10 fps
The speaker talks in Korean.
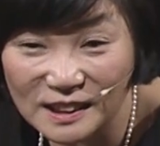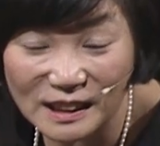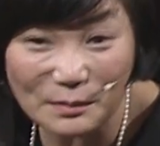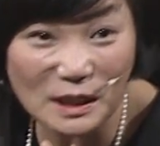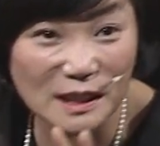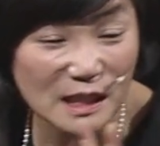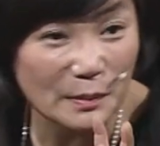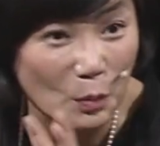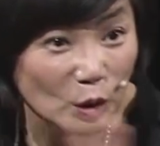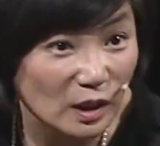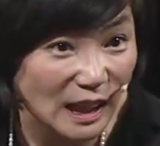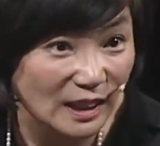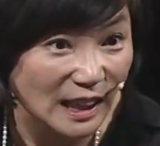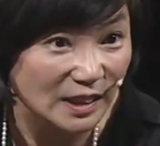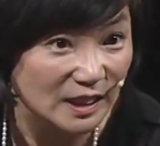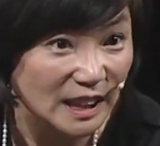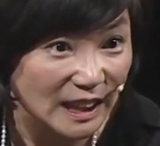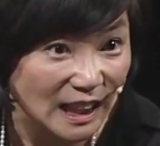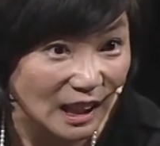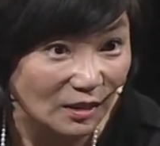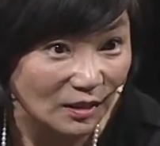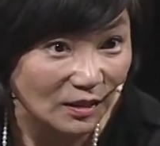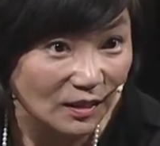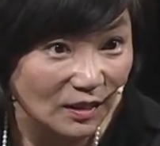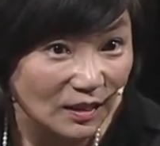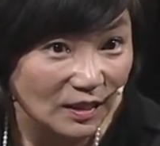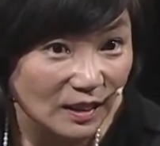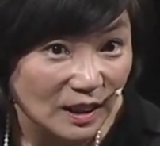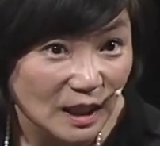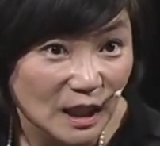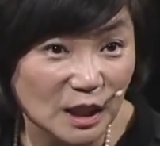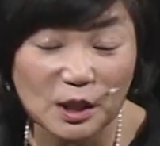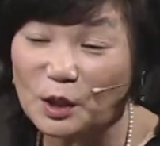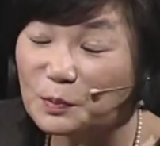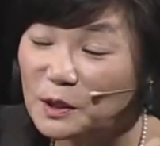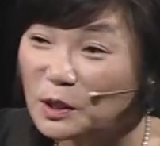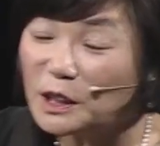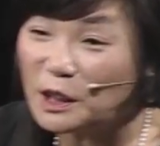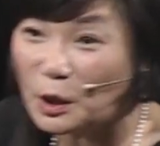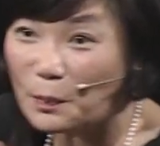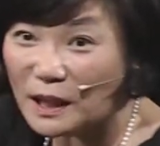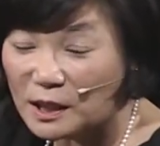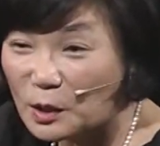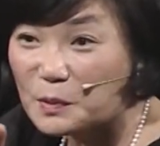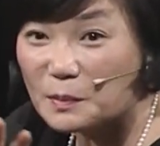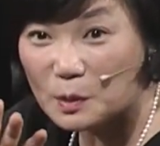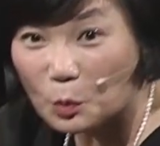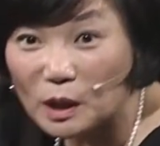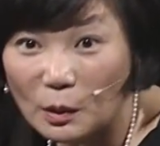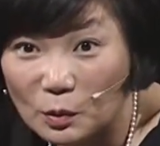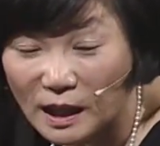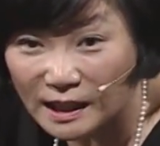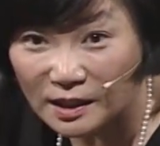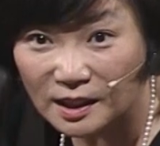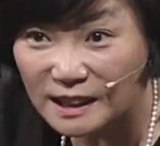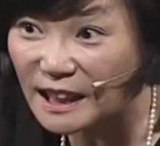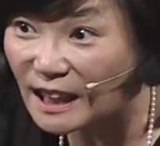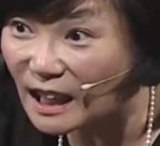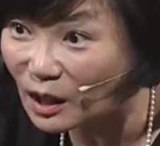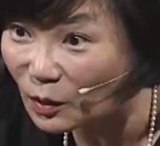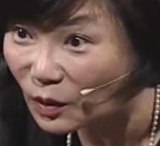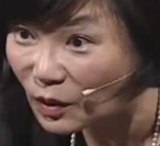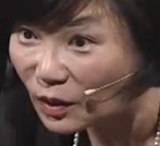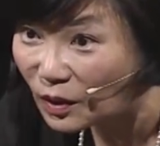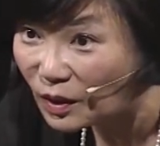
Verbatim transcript: 그래서 남자들이 집에 못 들어가는 거 아니야, 그 얘기 하려고. 그래서 옆, 여자들이 옆방에, 옆집에서 못 나오는 거 아니야, 그 얘기 하려고.